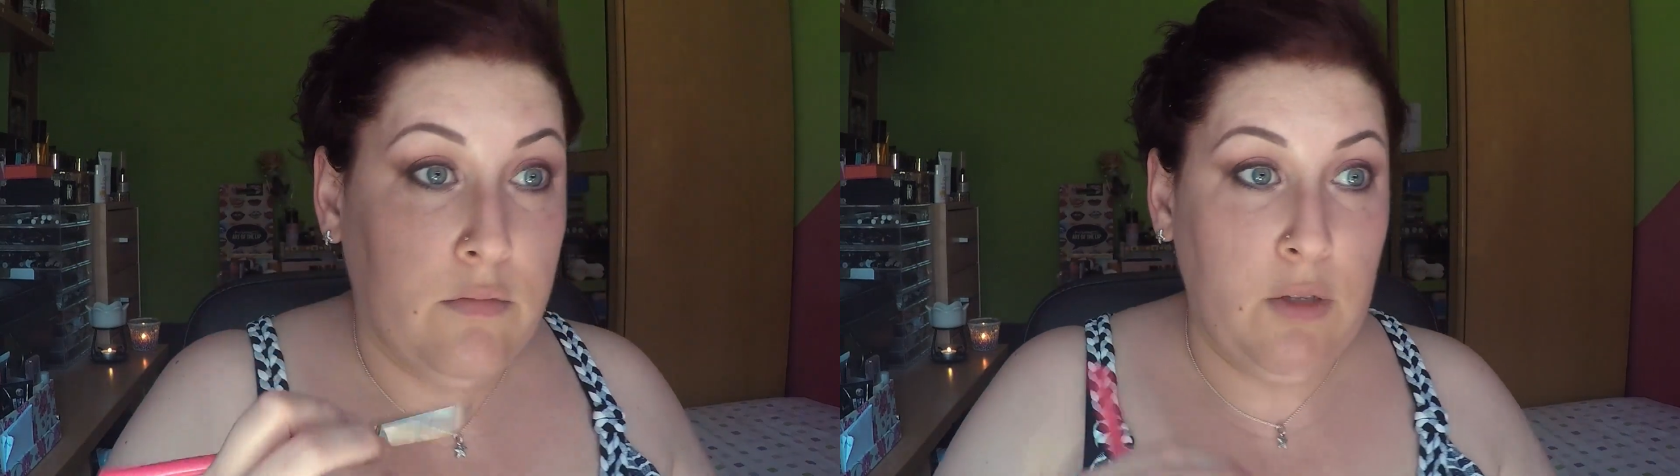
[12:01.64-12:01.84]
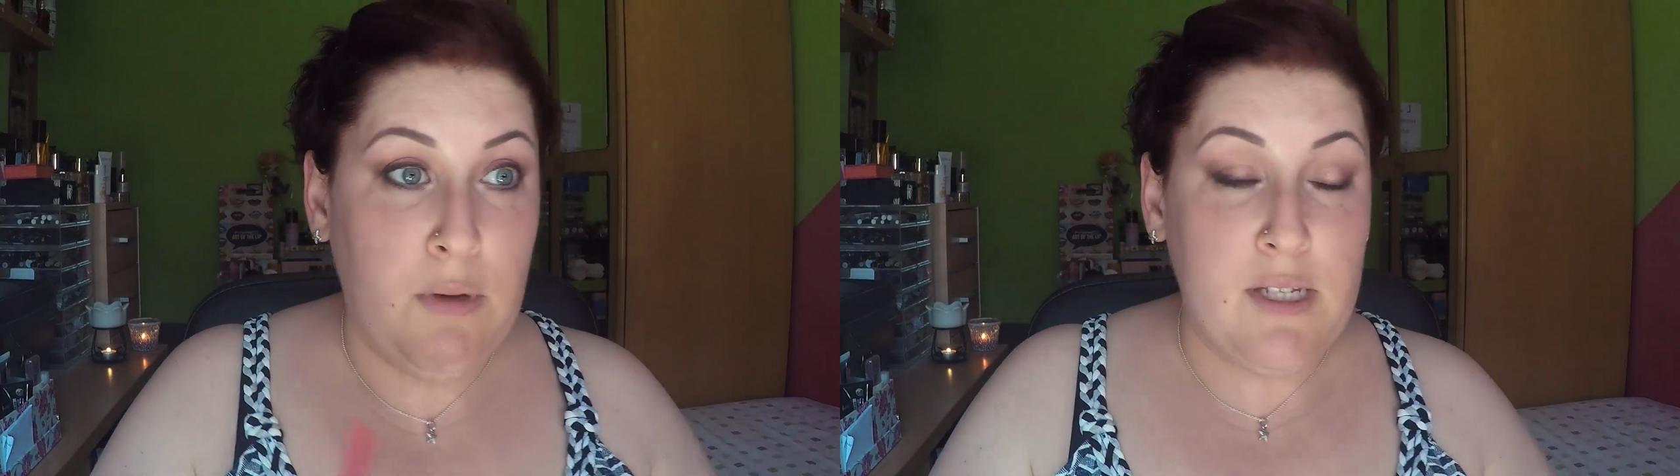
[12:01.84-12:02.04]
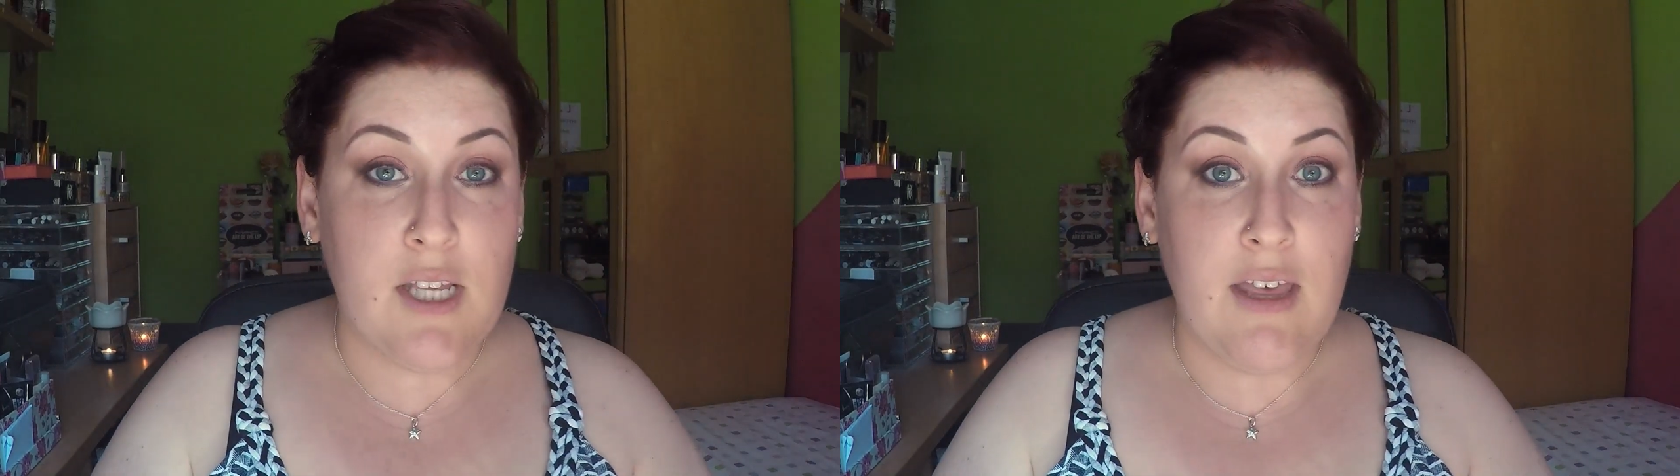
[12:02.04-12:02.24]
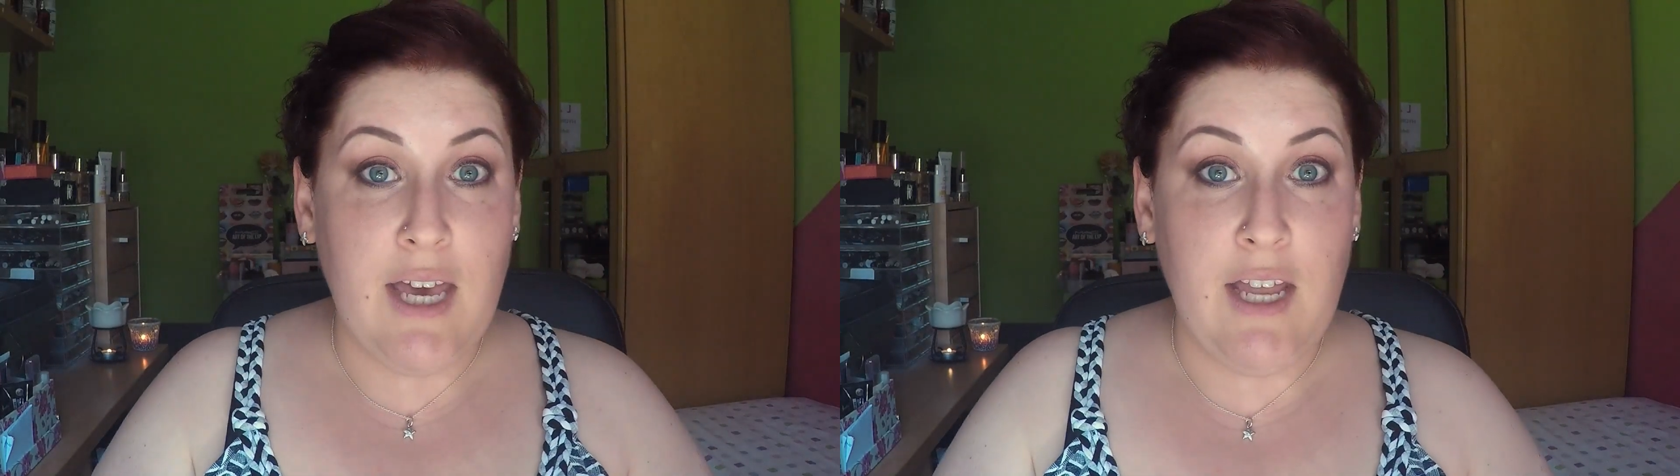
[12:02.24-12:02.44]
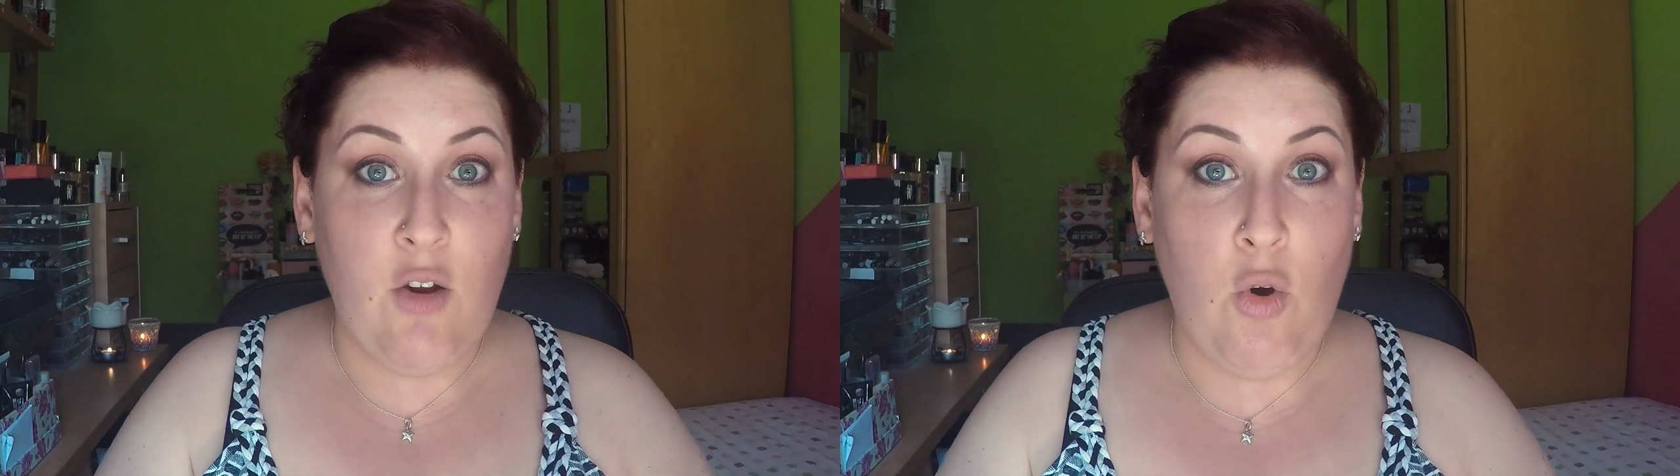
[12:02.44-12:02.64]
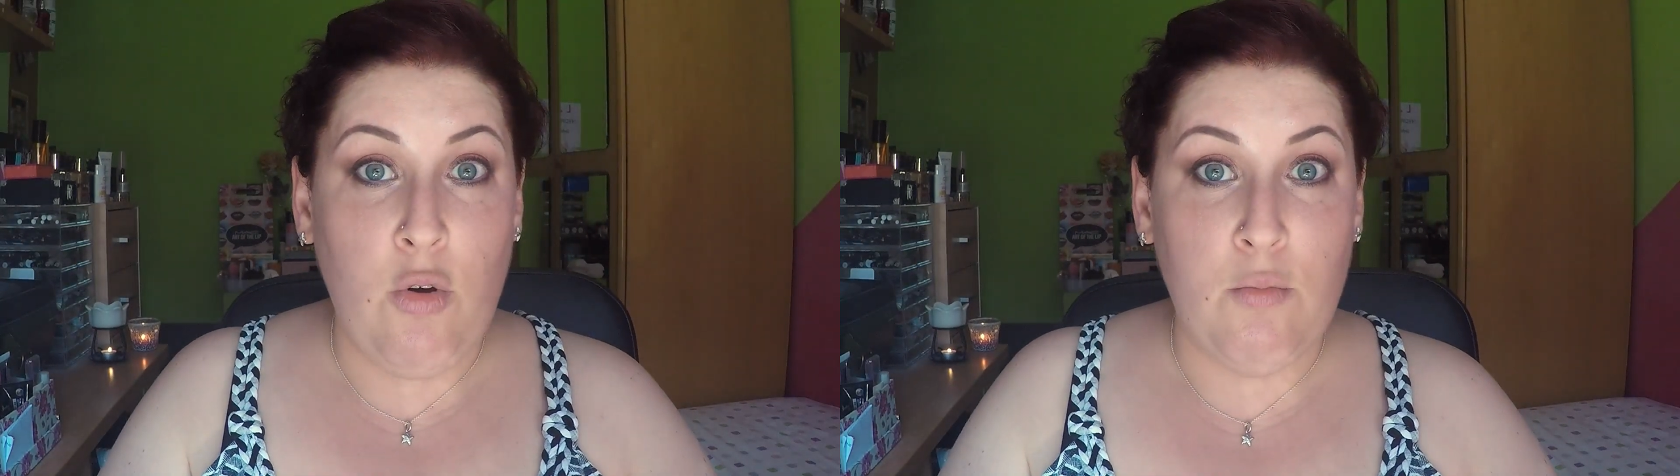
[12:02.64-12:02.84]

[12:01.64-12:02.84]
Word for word: Y veis que da el ojo